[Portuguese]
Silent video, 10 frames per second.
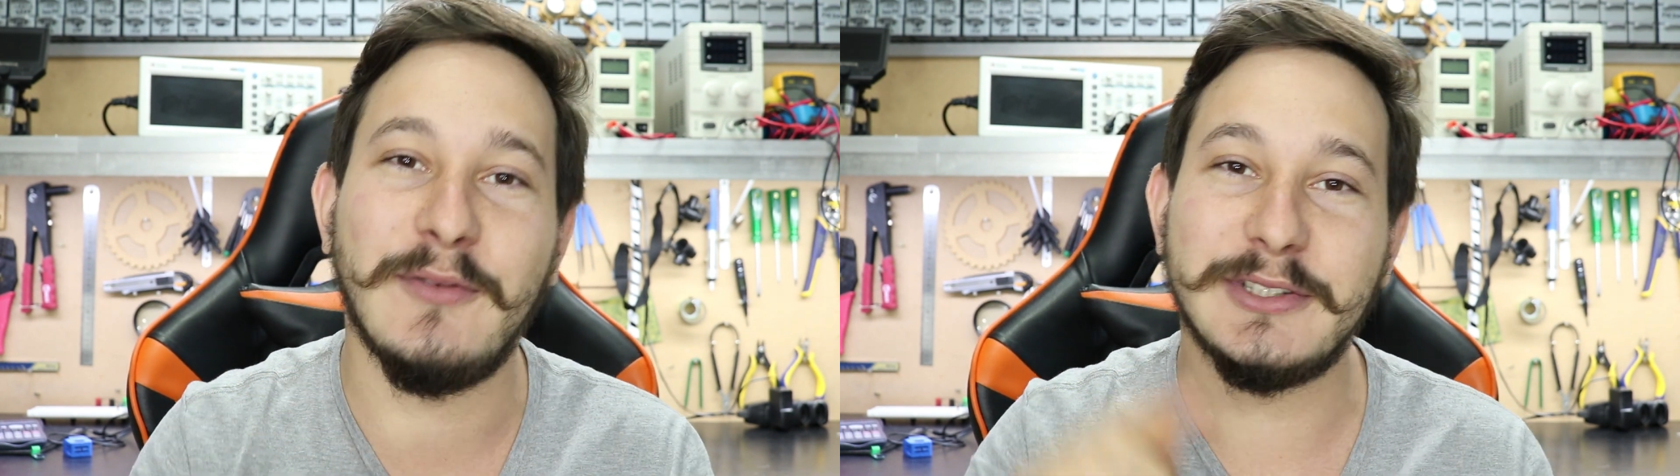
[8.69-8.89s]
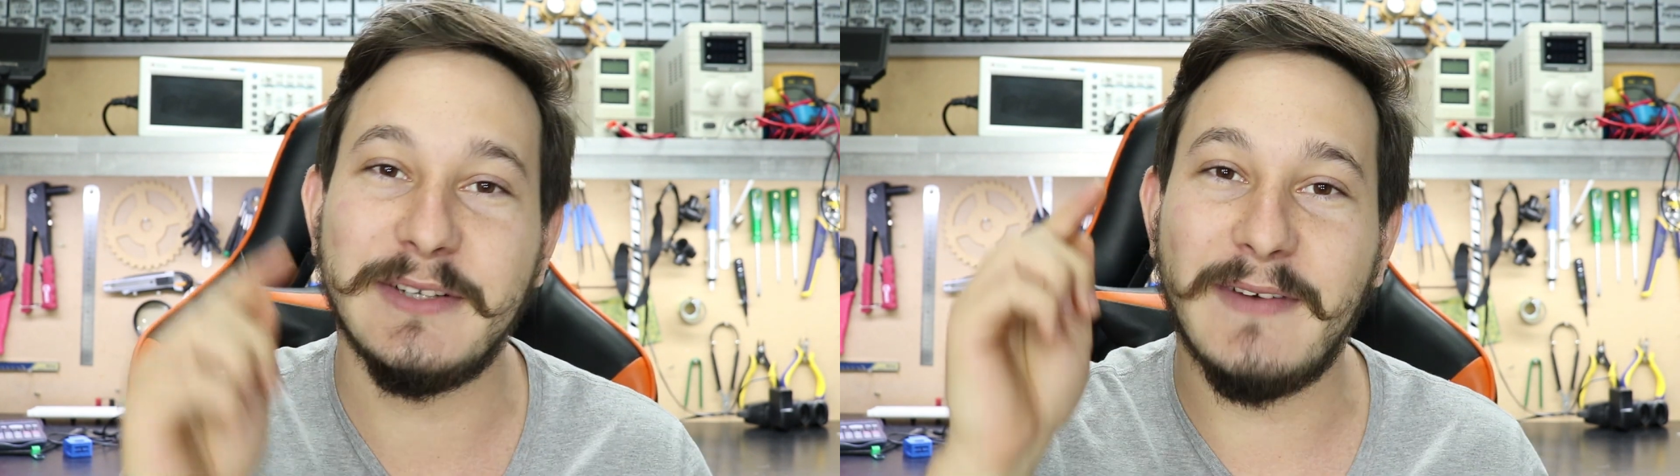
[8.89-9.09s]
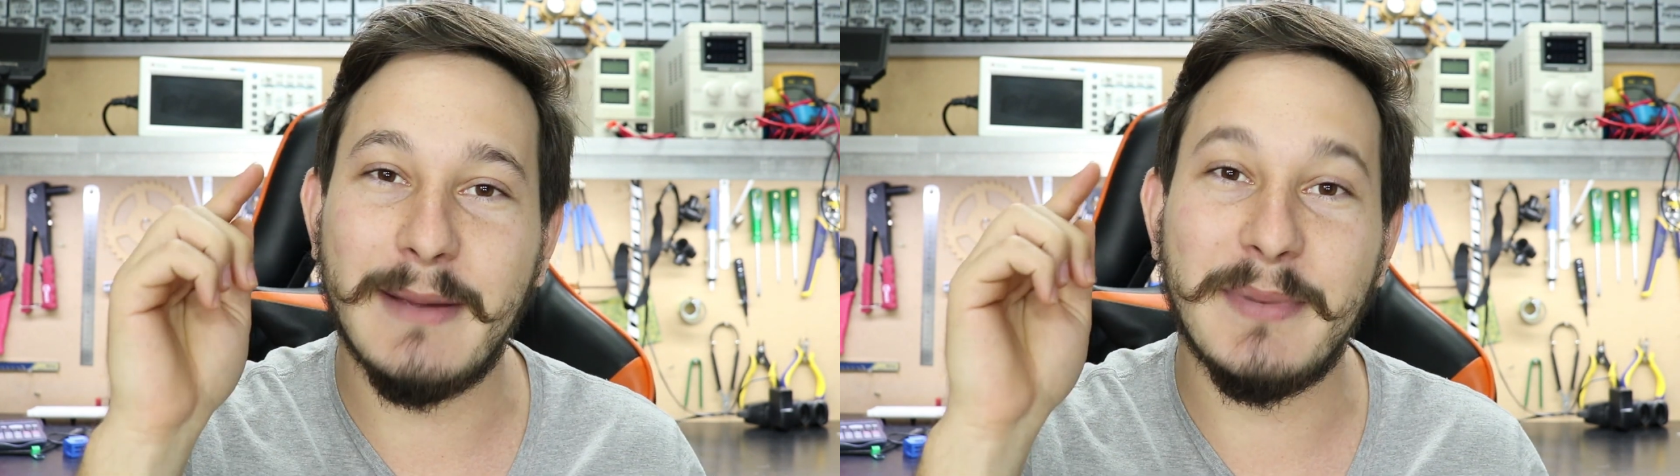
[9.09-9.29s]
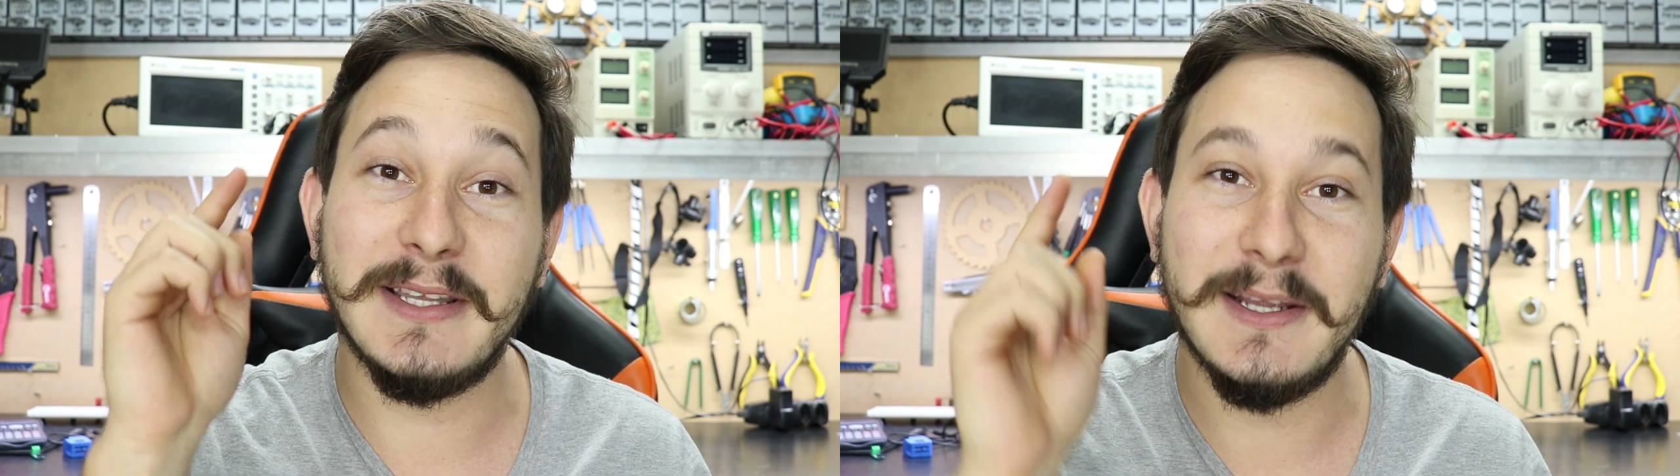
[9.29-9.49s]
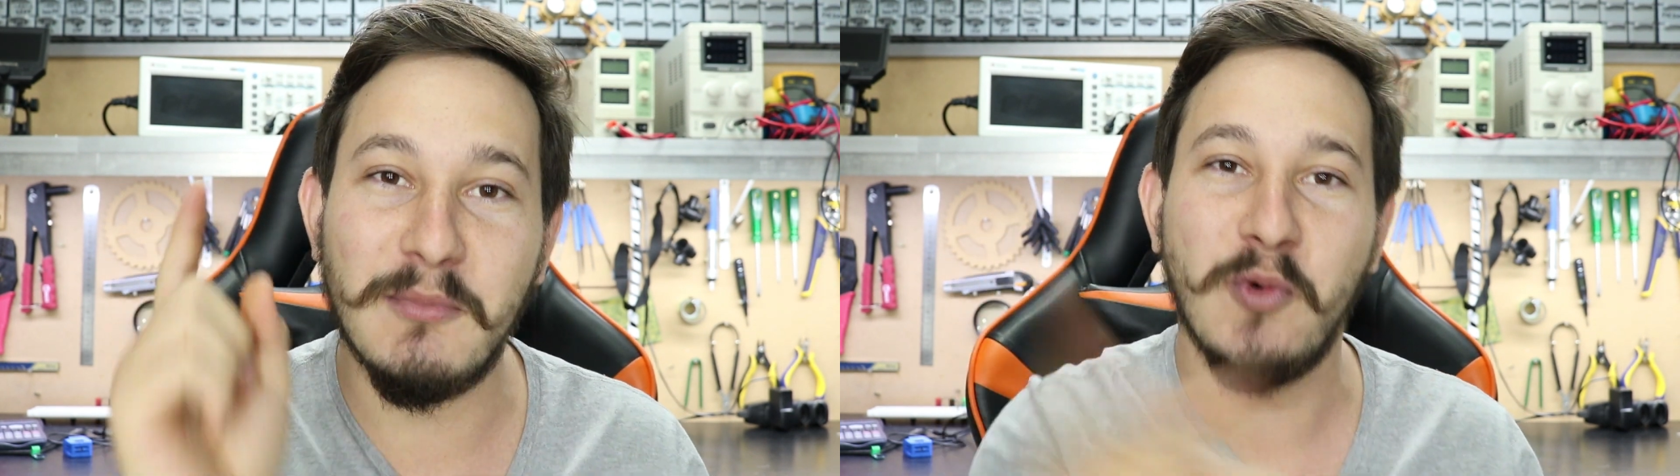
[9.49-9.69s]
você vai
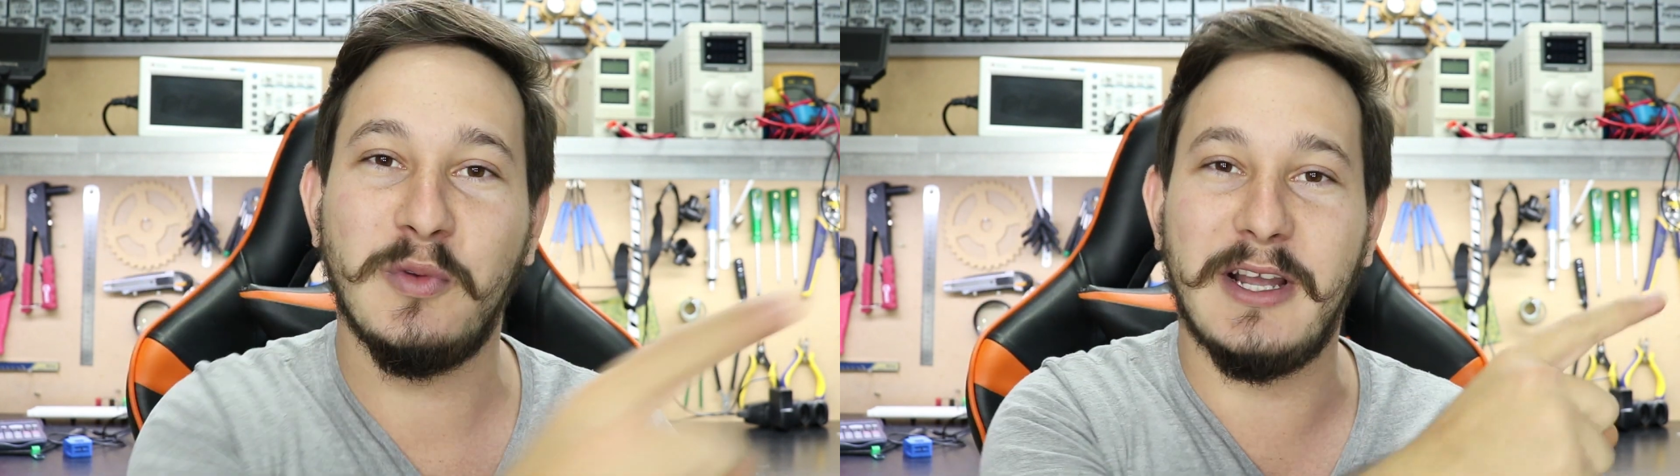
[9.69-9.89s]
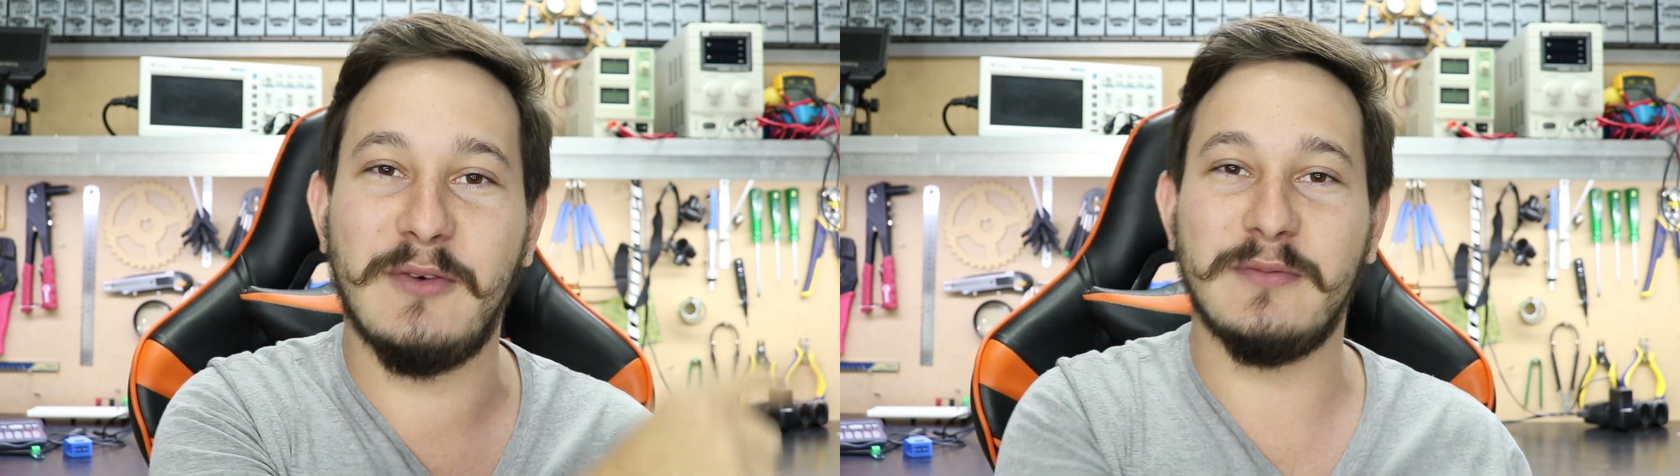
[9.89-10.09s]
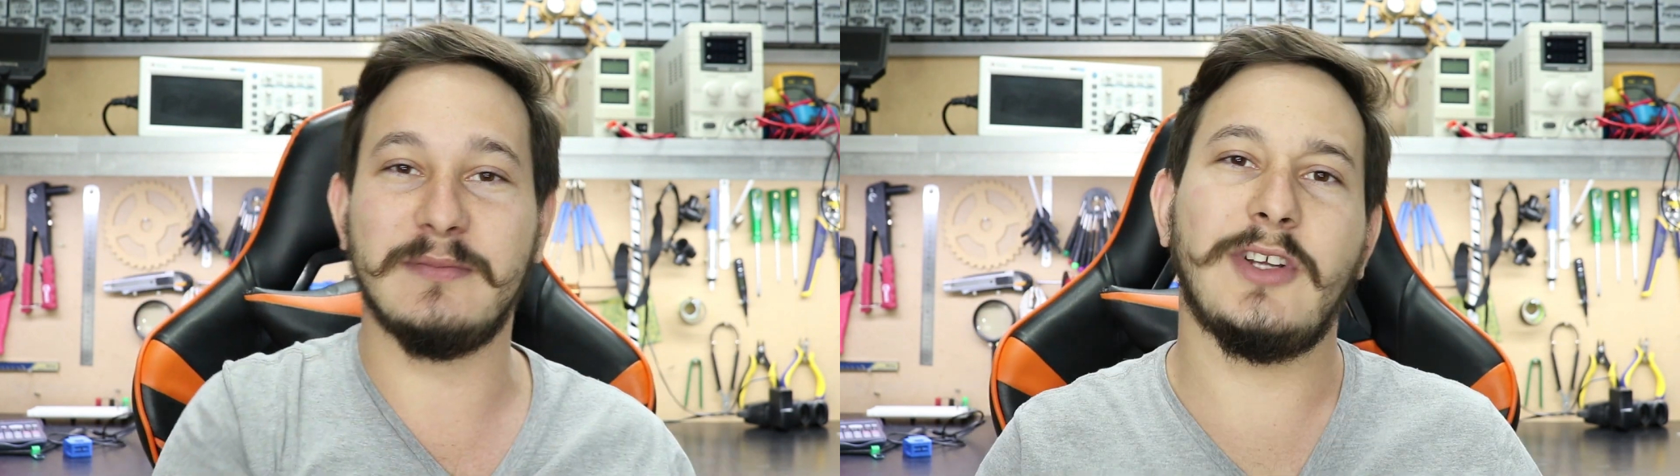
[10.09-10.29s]
aprender a montar um.